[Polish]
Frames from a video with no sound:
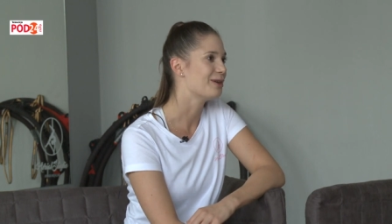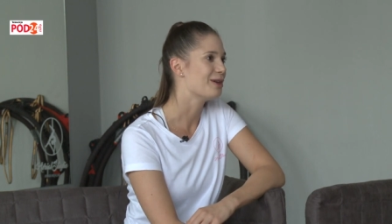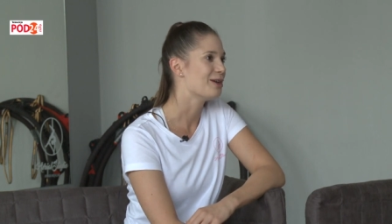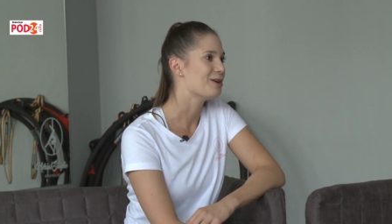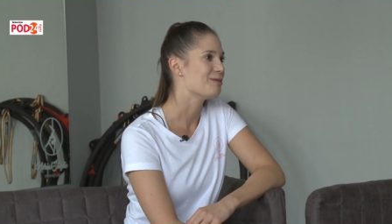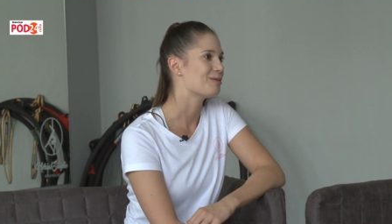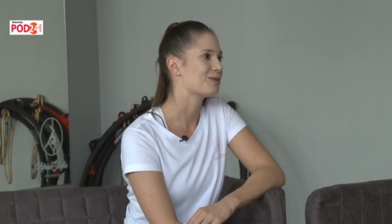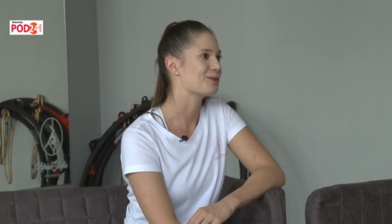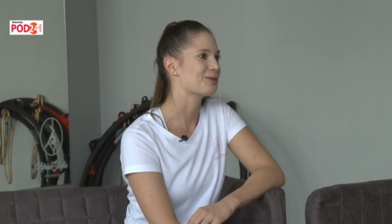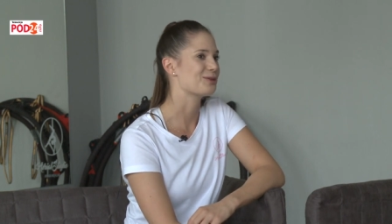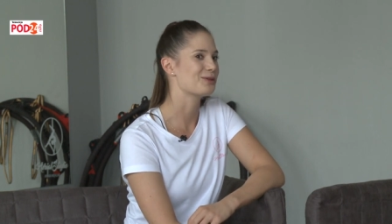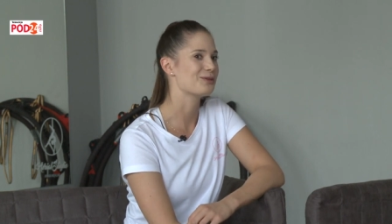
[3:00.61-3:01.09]

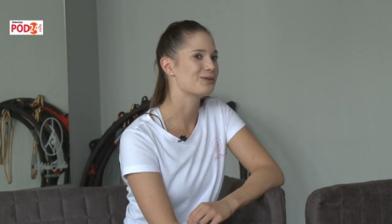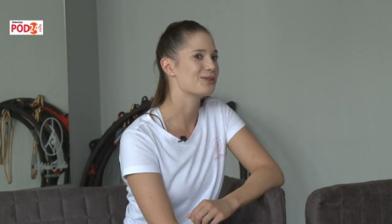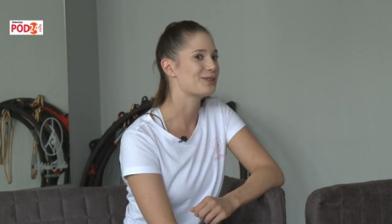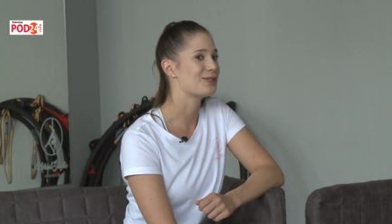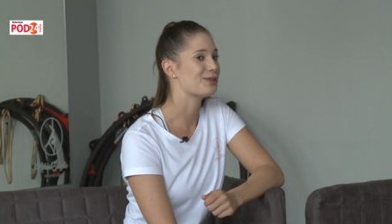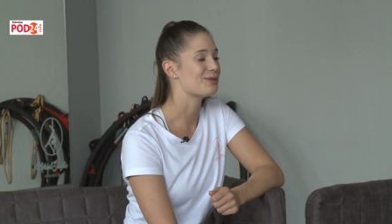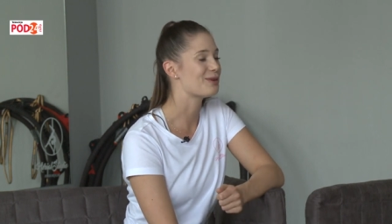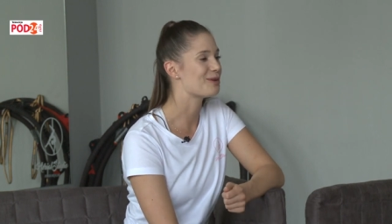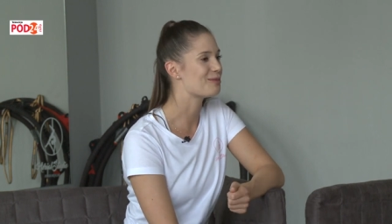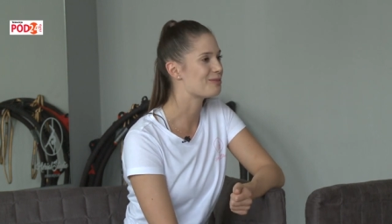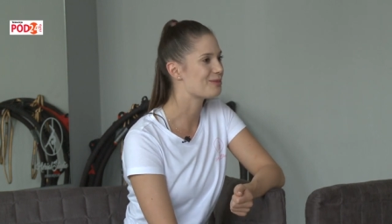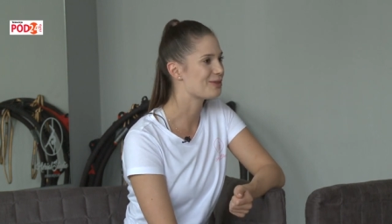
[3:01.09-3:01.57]
Po prostu
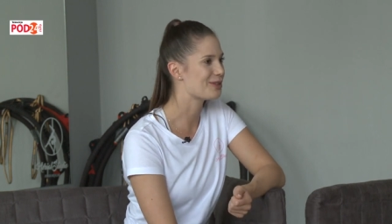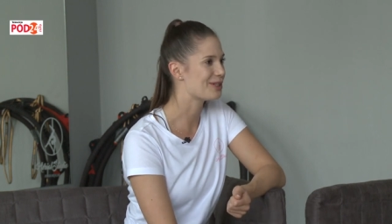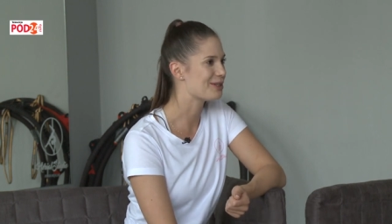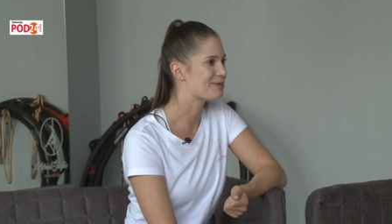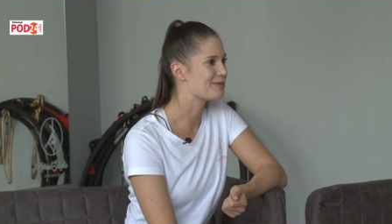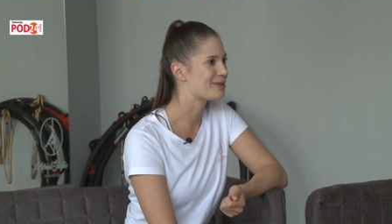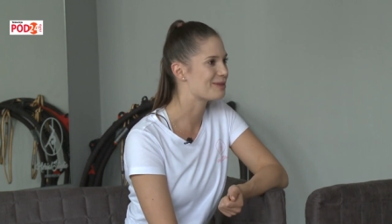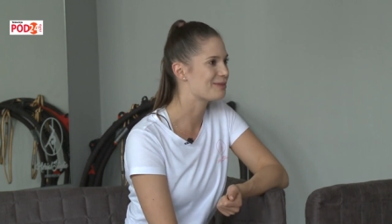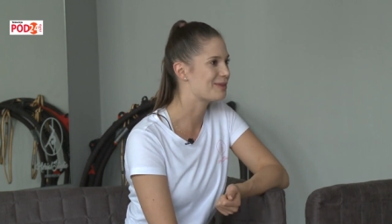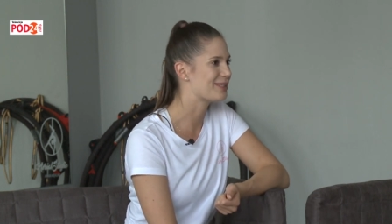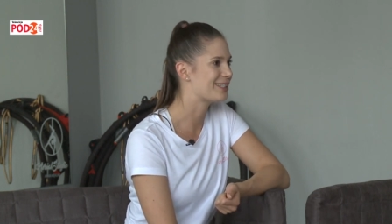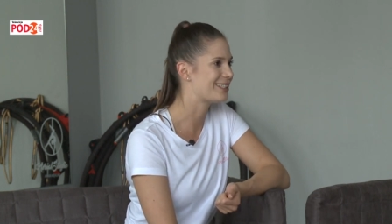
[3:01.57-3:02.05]
wysyłam
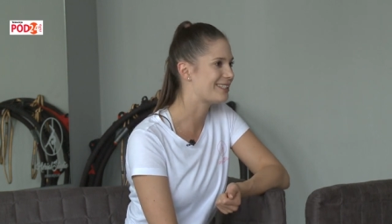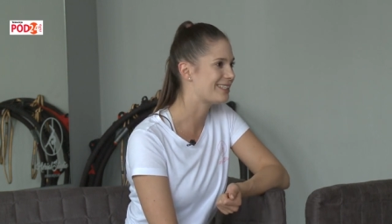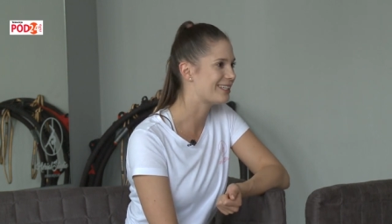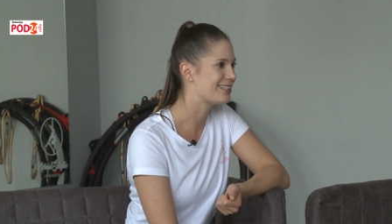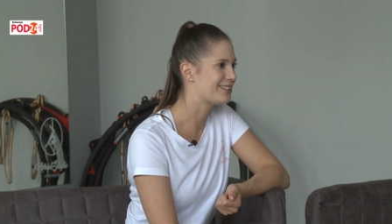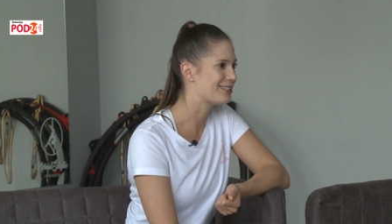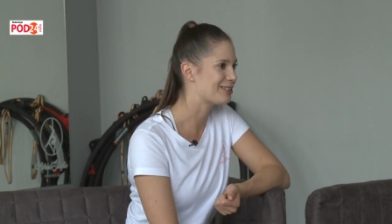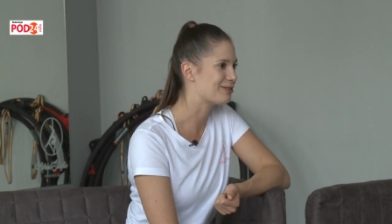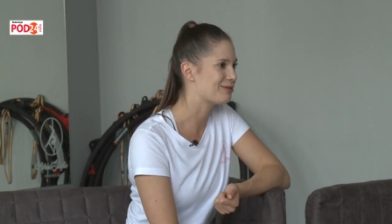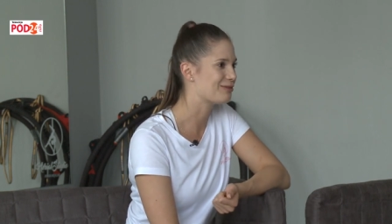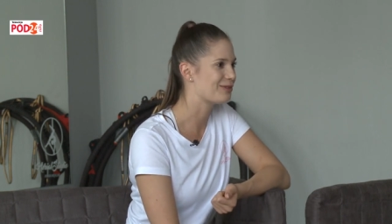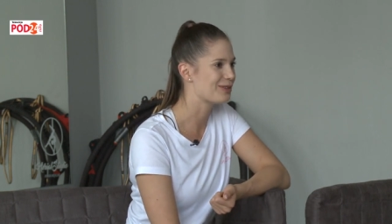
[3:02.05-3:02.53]
mojej mamie
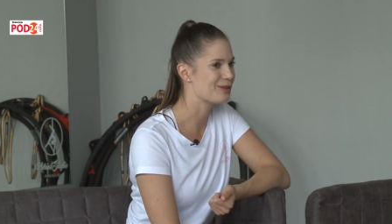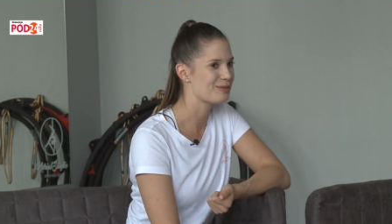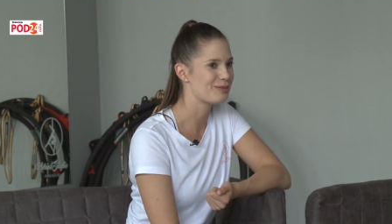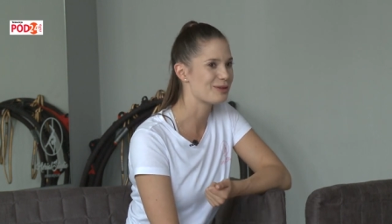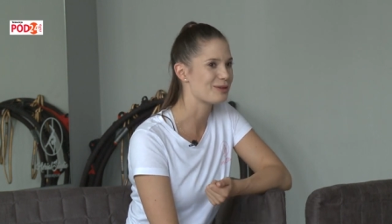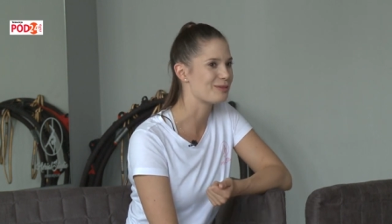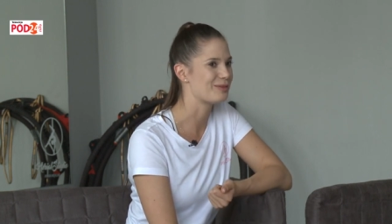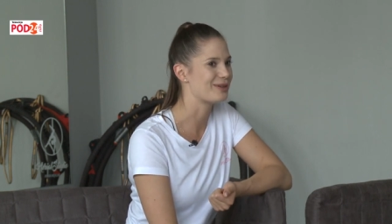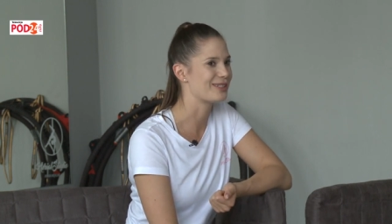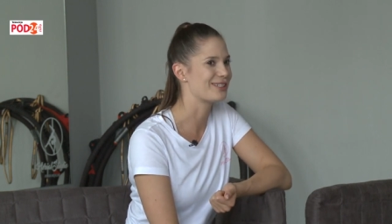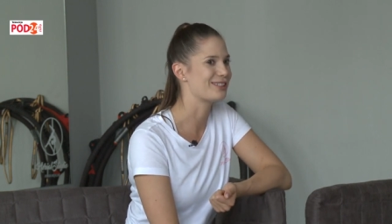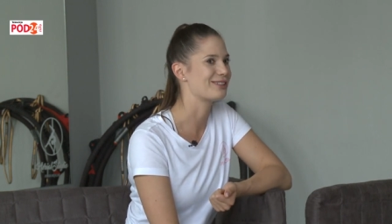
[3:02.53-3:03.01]
zdjęcia, mówię,
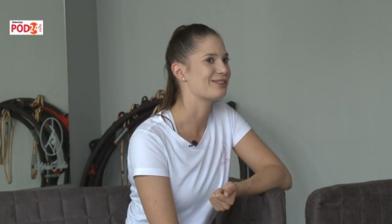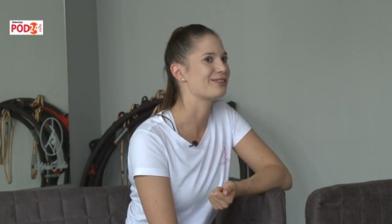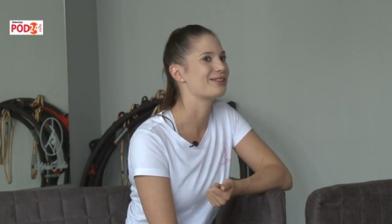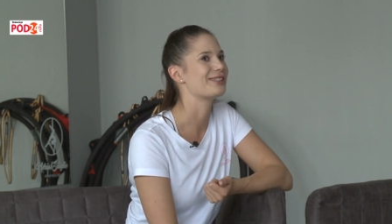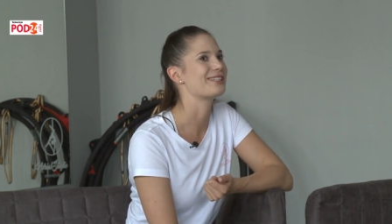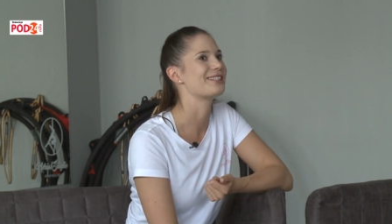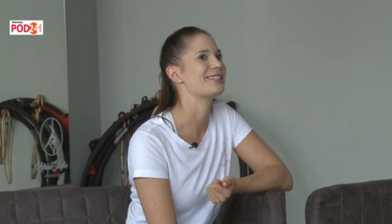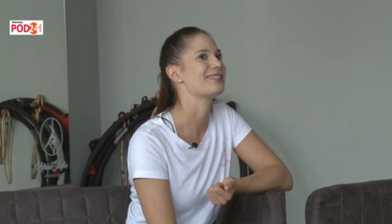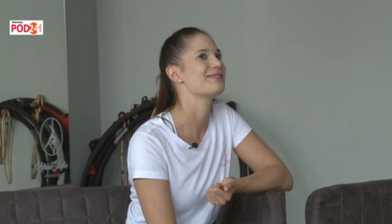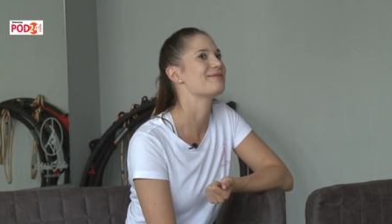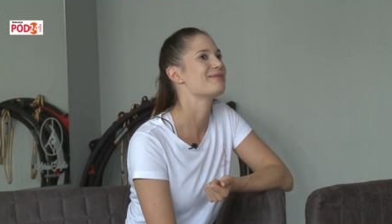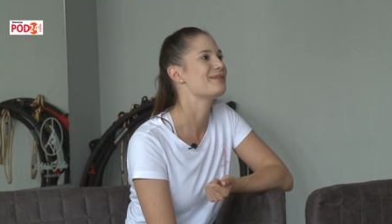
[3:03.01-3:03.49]
popatrz, to
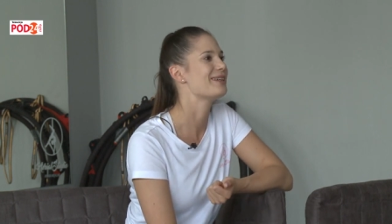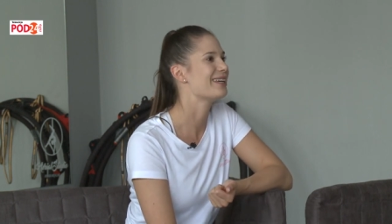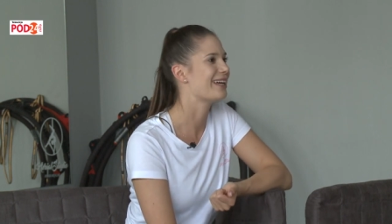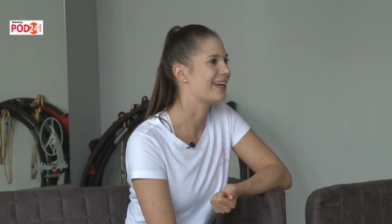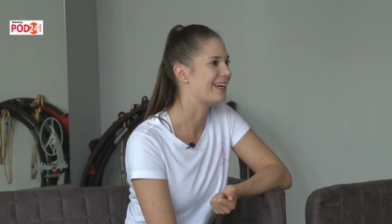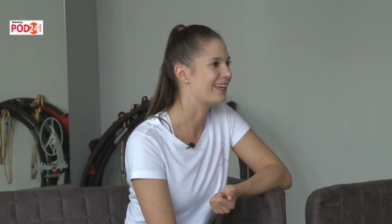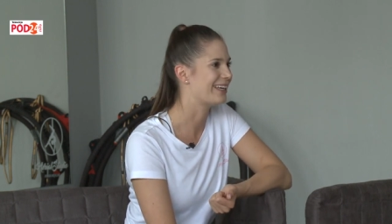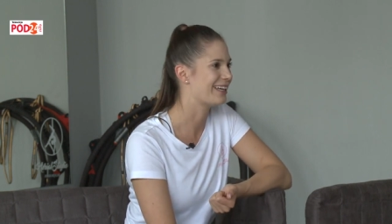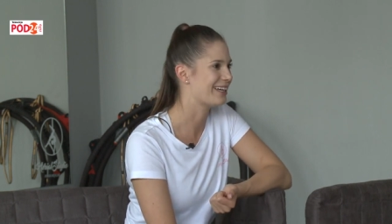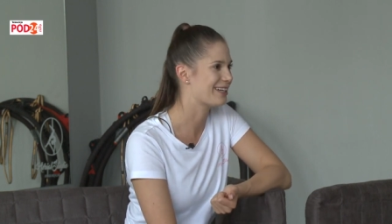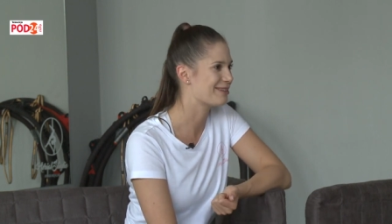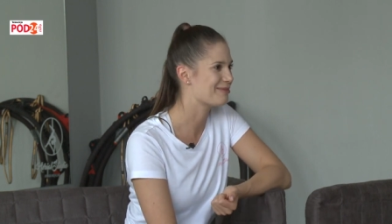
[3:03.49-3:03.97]
jestem
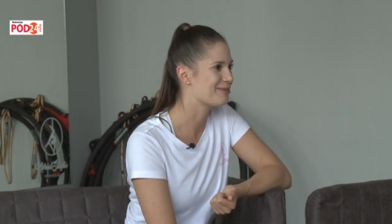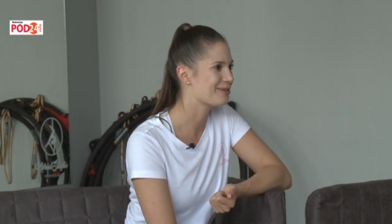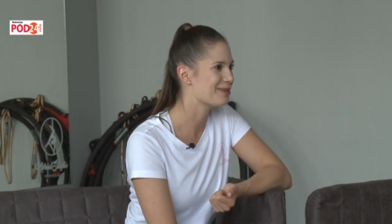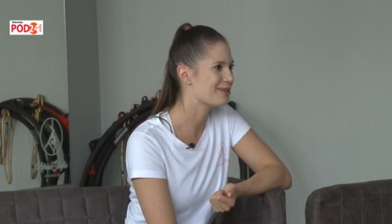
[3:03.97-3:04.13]
ja, jak